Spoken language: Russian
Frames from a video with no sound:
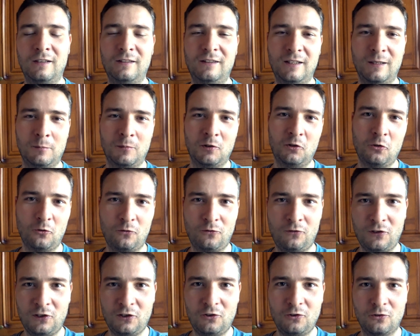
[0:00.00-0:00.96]
на мое
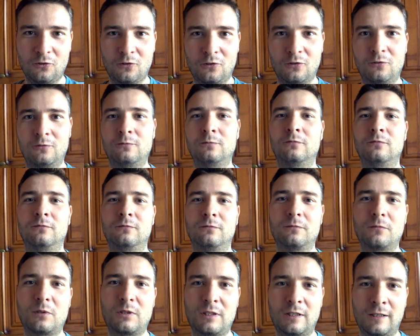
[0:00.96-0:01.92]
видео
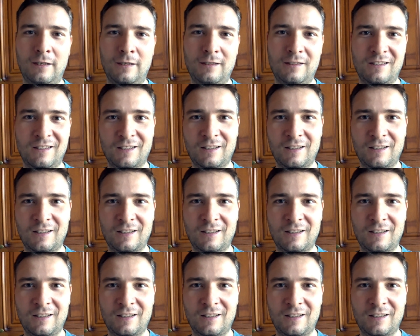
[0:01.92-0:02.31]
стоит